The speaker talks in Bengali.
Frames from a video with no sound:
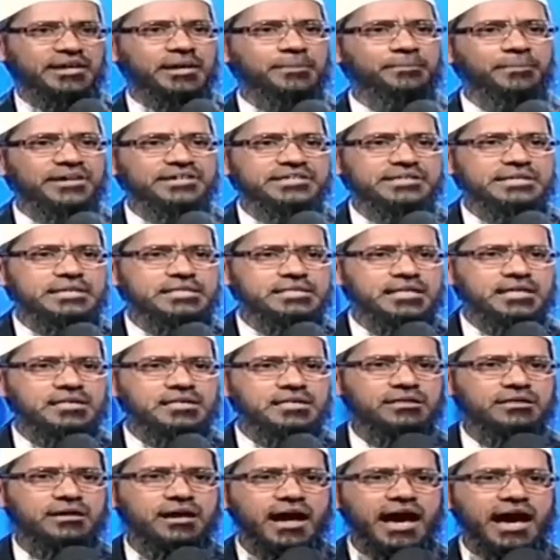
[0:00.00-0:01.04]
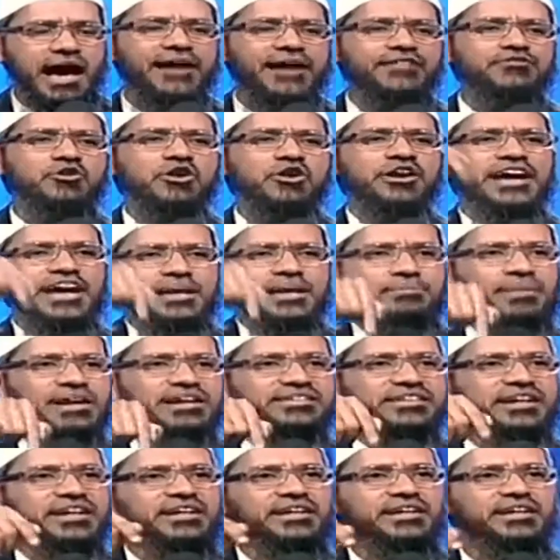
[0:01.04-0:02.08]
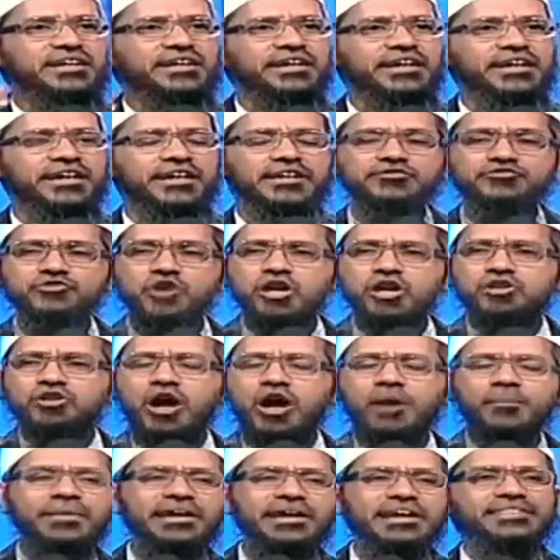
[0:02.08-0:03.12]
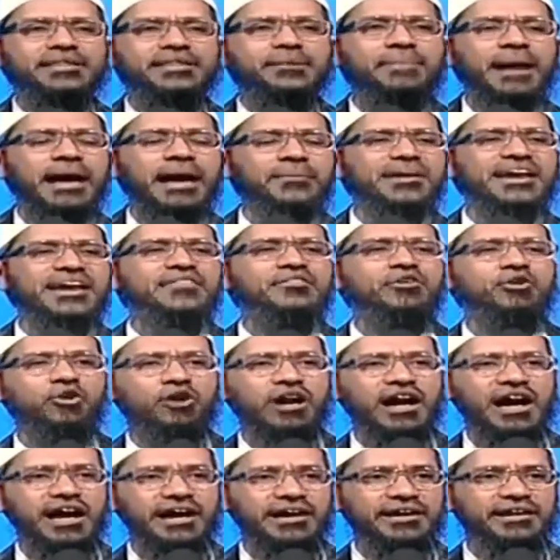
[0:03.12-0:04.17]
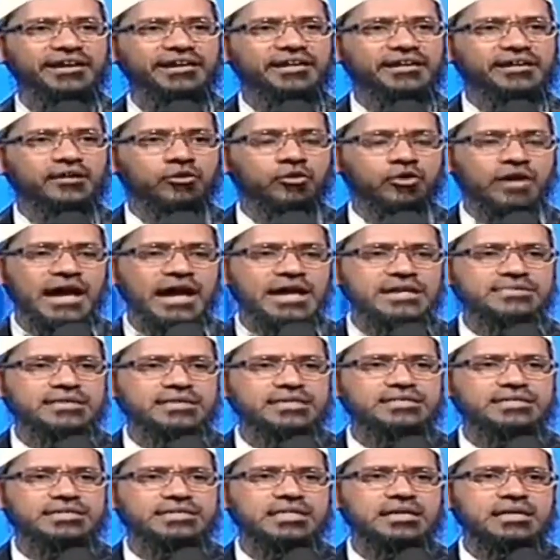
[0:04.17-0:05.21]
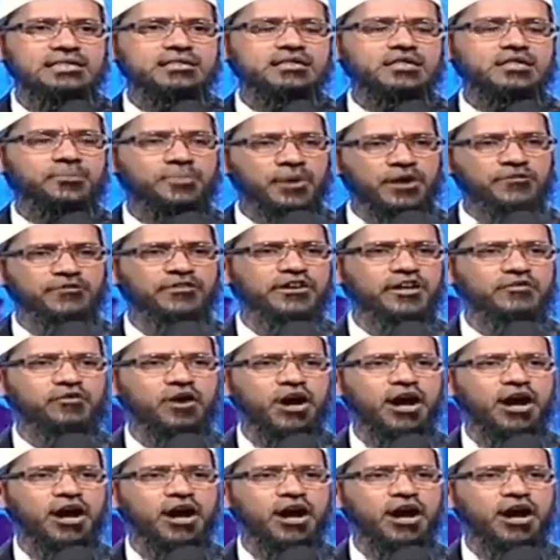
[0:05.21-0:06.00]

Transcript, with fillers: তবে যিশুর আপনি যা বললেন সেটা কোরআন এবং বাইবেলে কমন না কোরআন বলছে যিশু হলেন আল্লাহর